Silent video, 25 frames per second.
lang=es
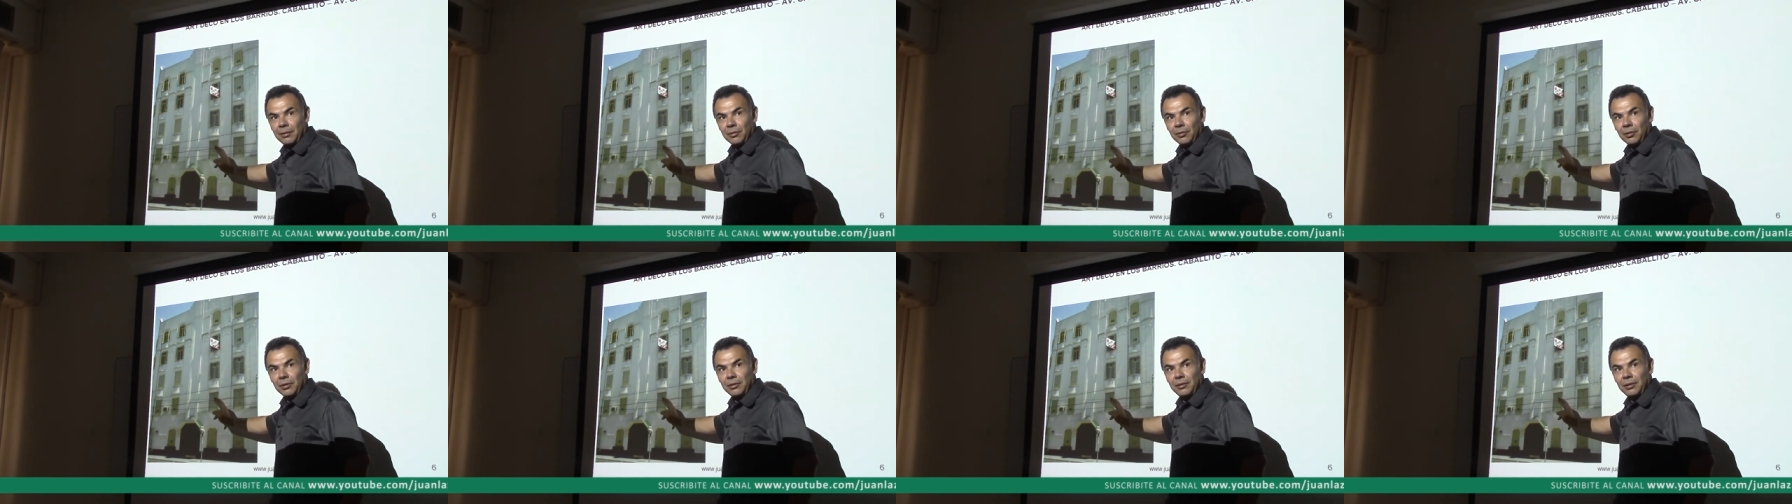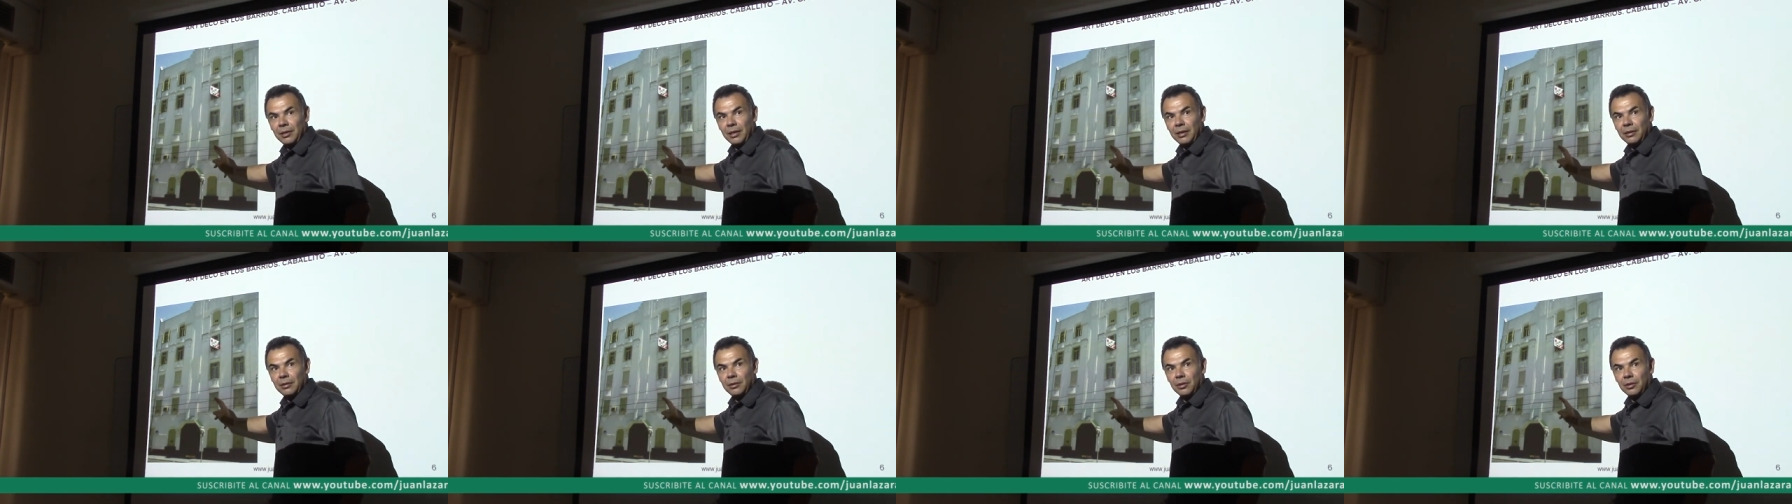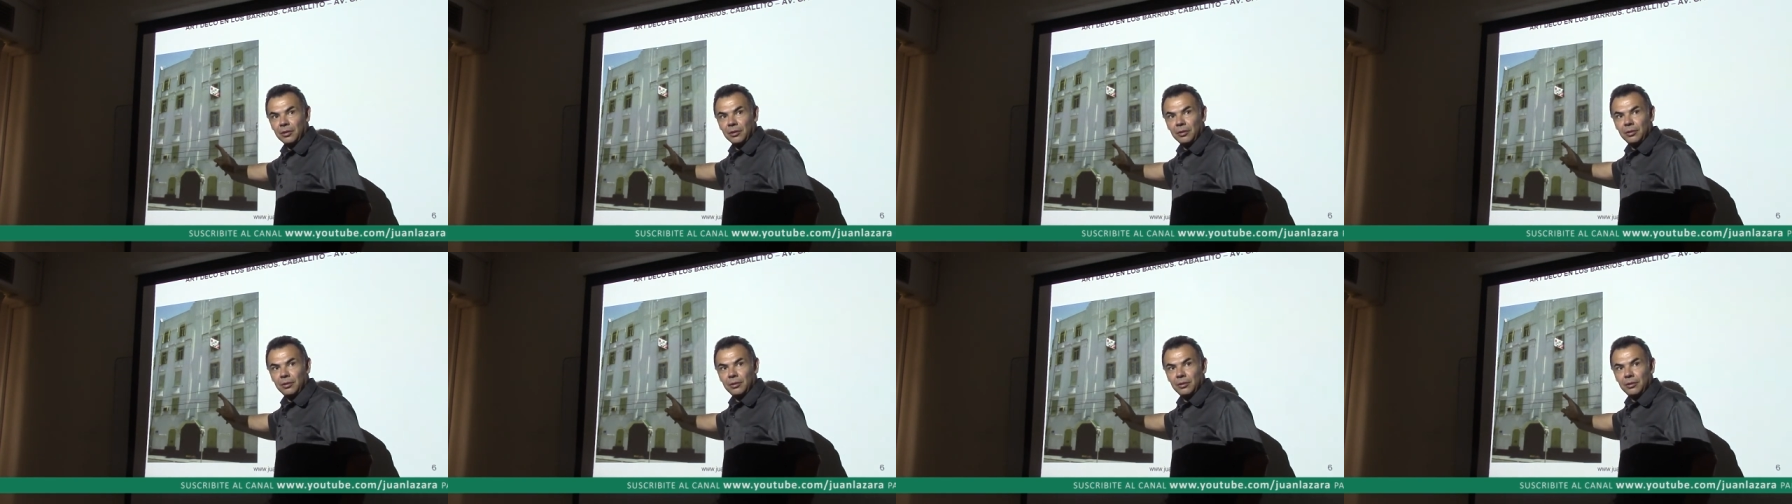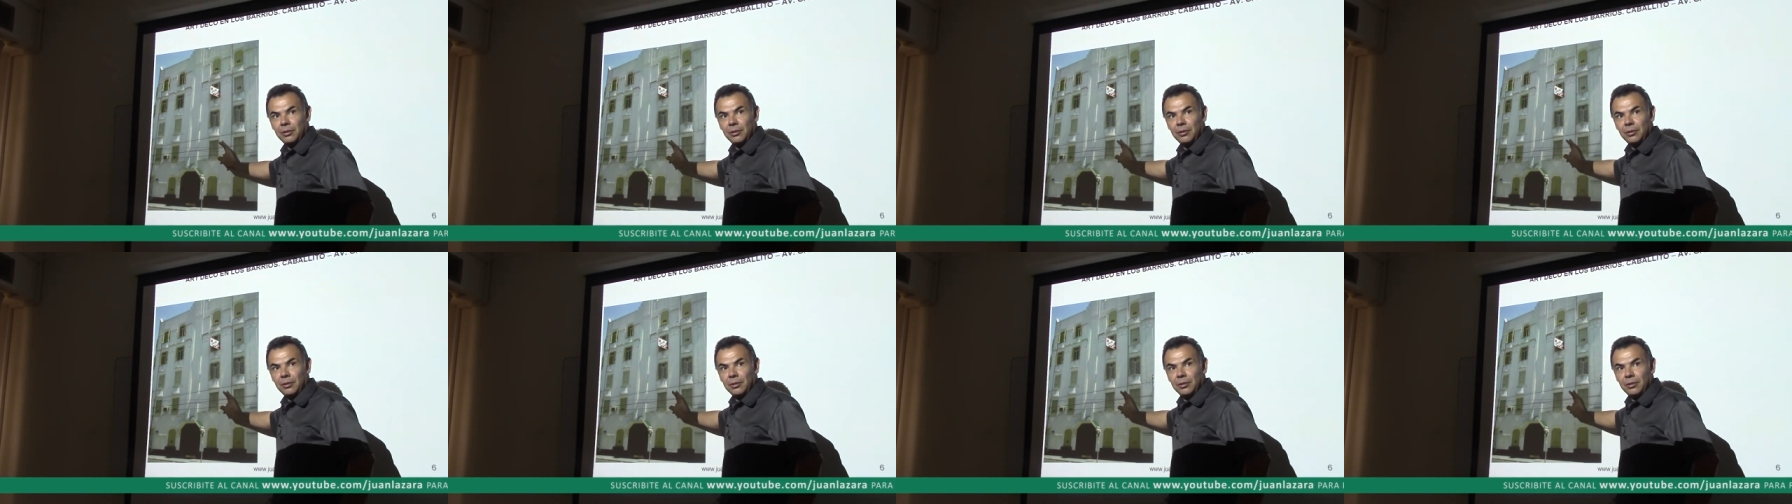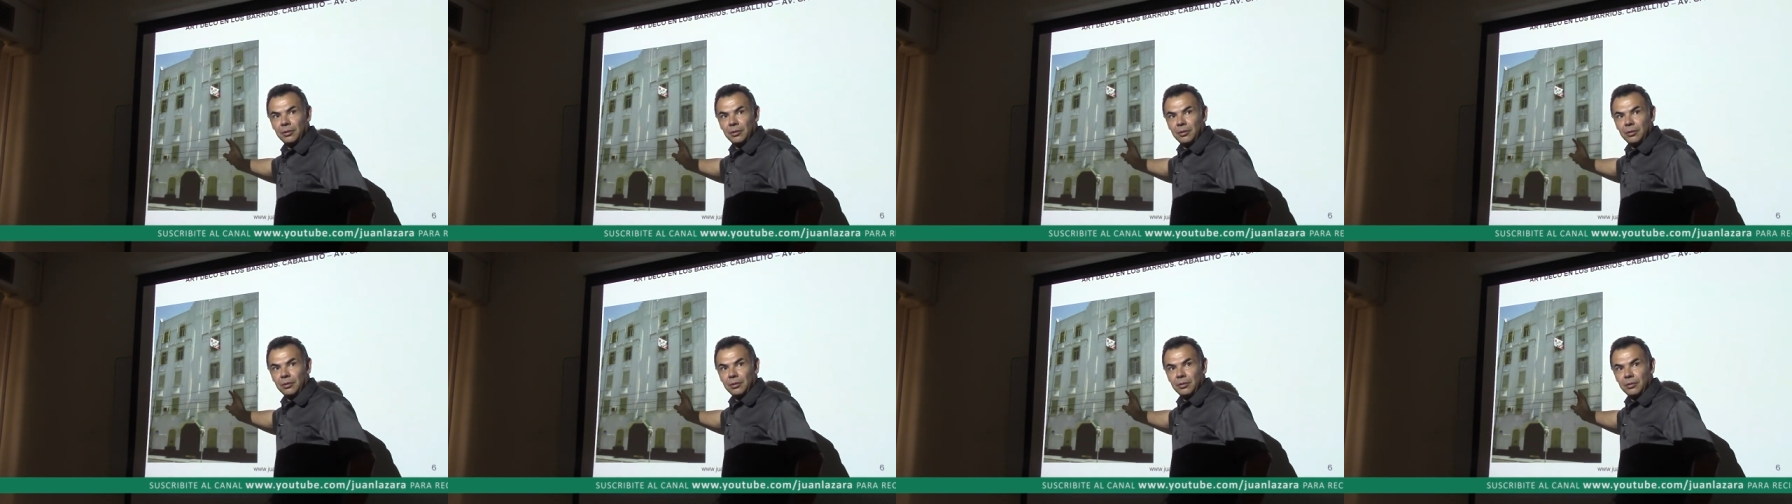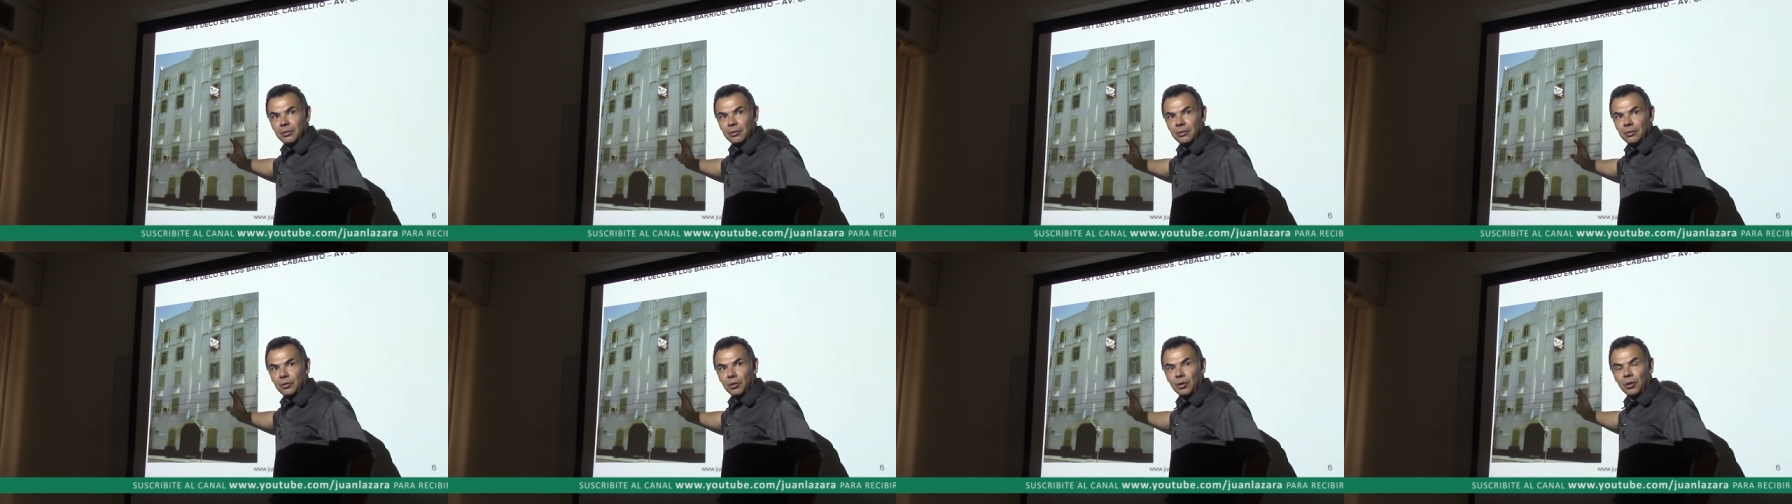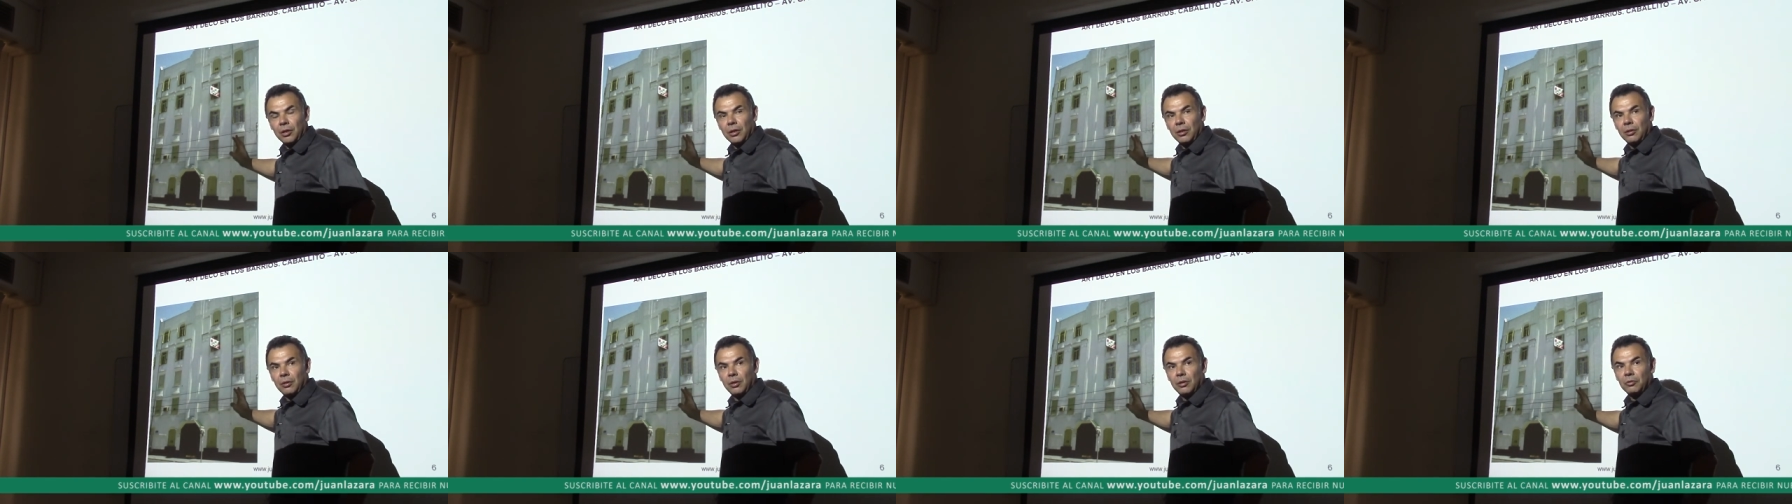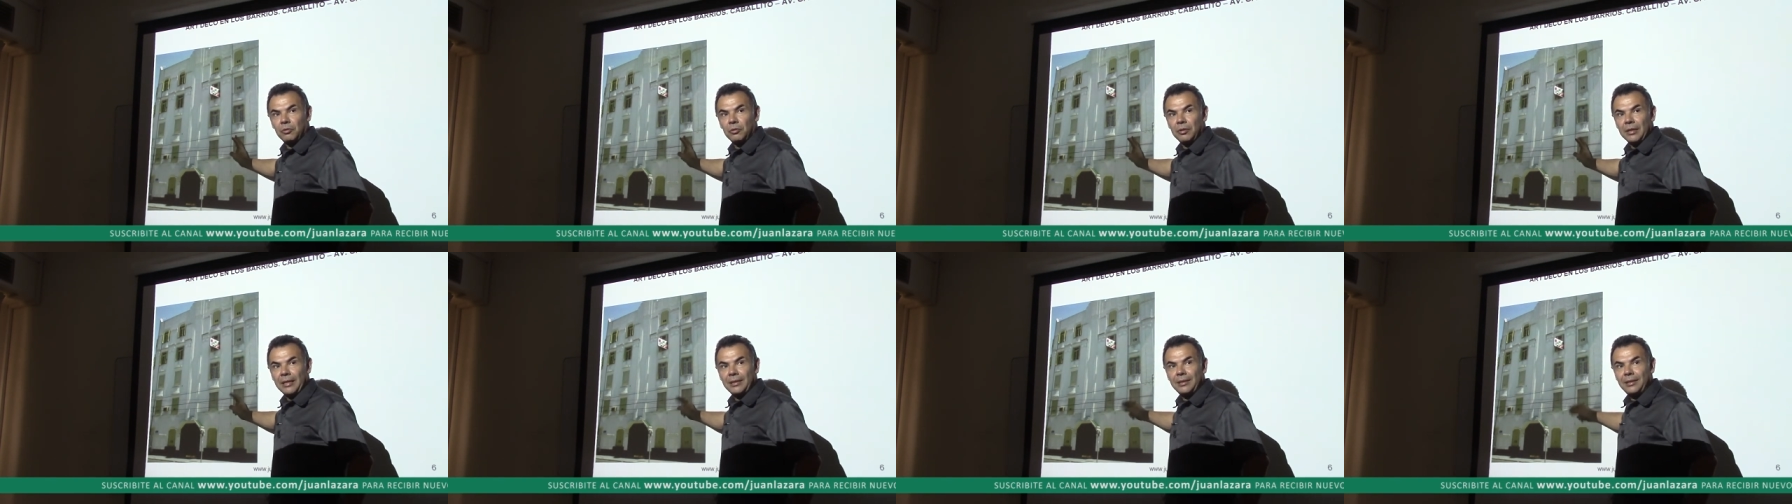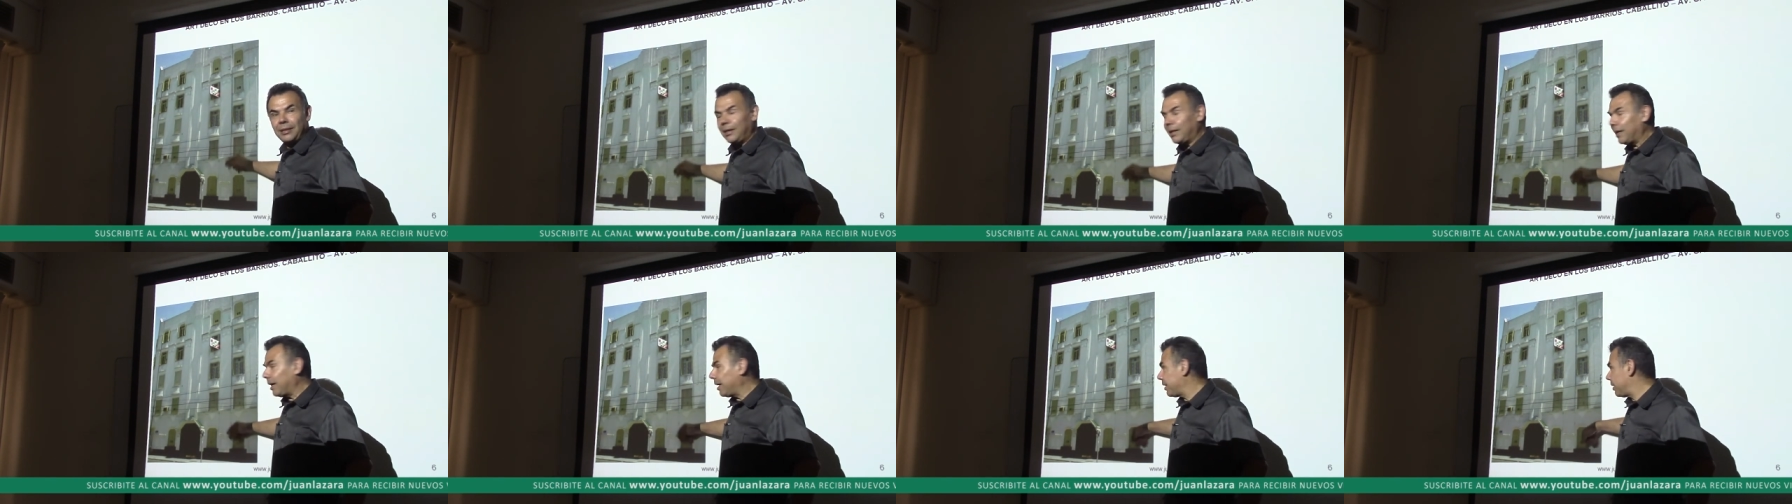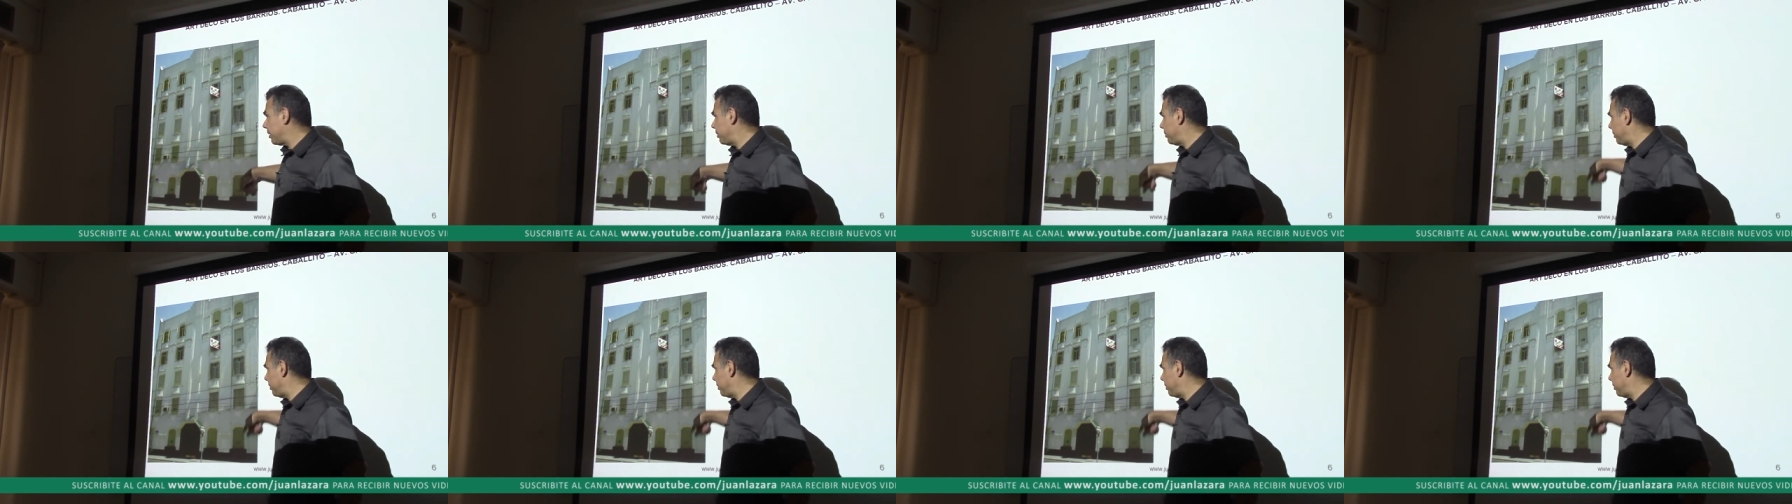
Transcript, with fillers: ¿No es cierto? Yo recuerdo una tía que